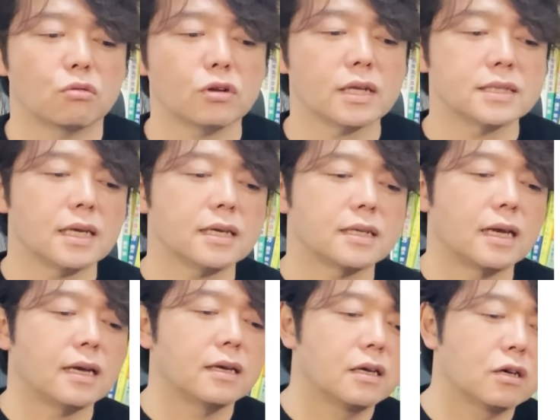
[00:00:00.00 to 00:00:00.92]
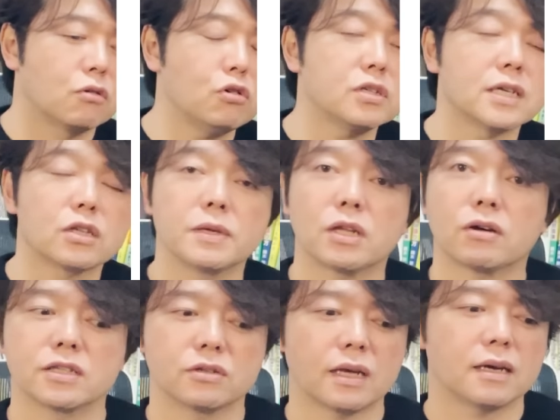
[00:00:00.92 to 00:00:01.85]
これは前期ね、ここにちゃんと見た方
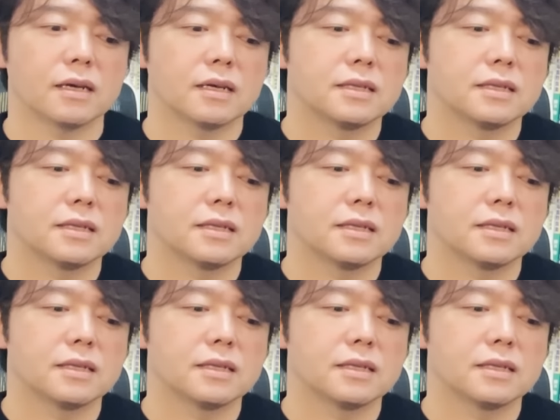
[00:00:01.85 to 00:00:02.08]
がいいですね。